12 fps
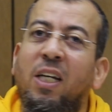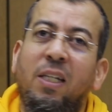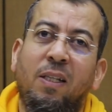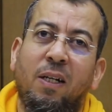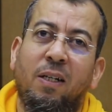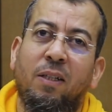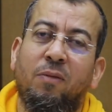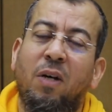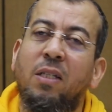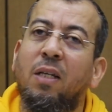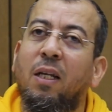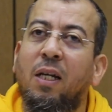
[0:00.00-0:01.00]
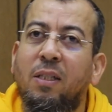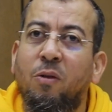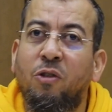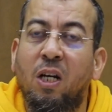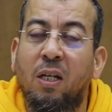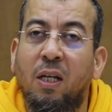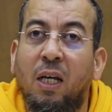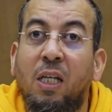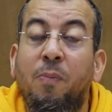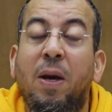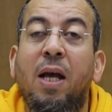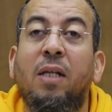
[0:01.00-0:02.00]
شهدها فأسأل الله عز وجل
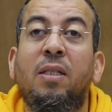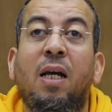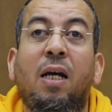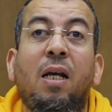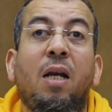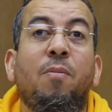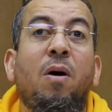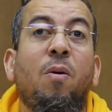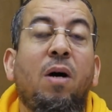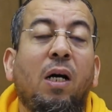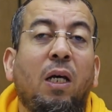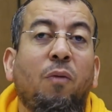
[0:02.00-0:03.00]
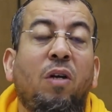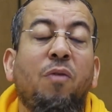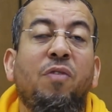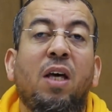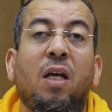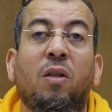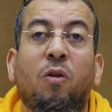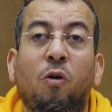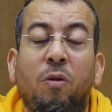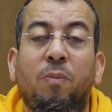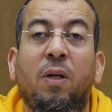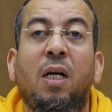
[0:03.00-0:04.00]
يبعدنا على المواقف اللي فيها
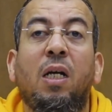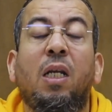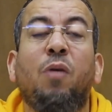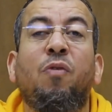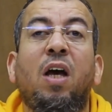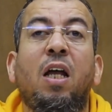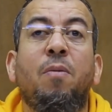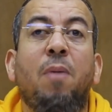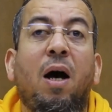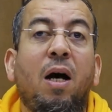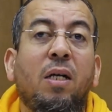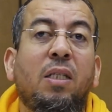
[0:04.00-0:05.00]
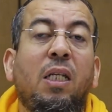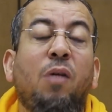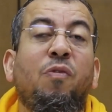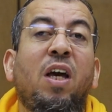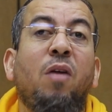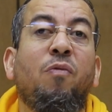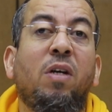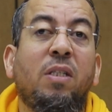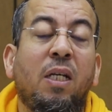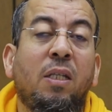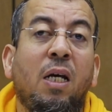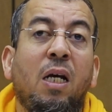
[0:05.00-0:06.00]
الظلم اللي فيها المعاصي اللي فيها
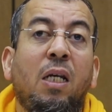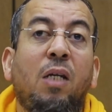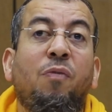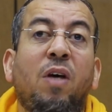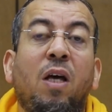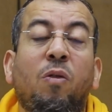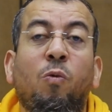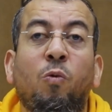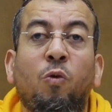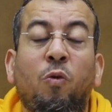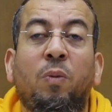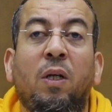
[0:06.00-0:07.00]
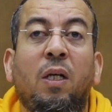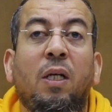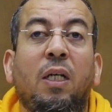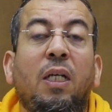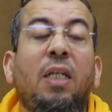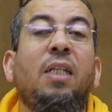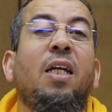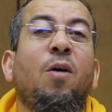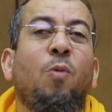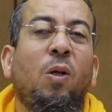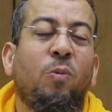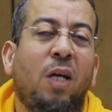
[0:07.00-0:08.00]
الفساد اللي فيها الذنوب
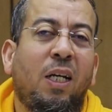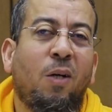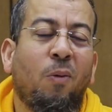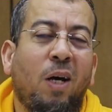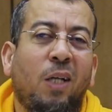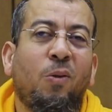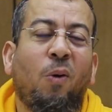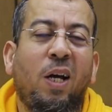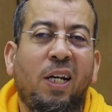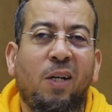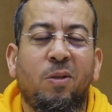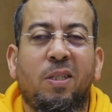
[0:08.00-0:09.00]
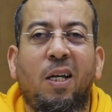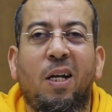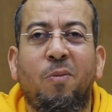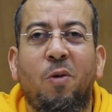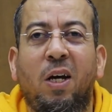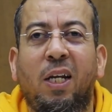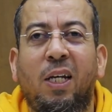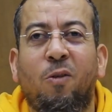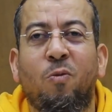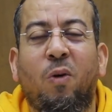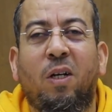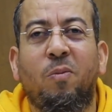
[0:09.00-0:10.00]
إنه ولي ذلك والقادر عليه والسلام
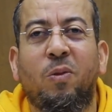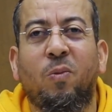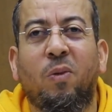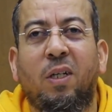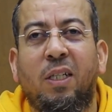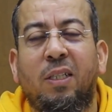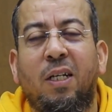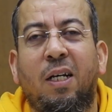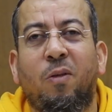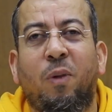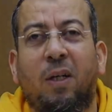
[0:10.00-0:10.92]
عليكم ورحمة الله تعالى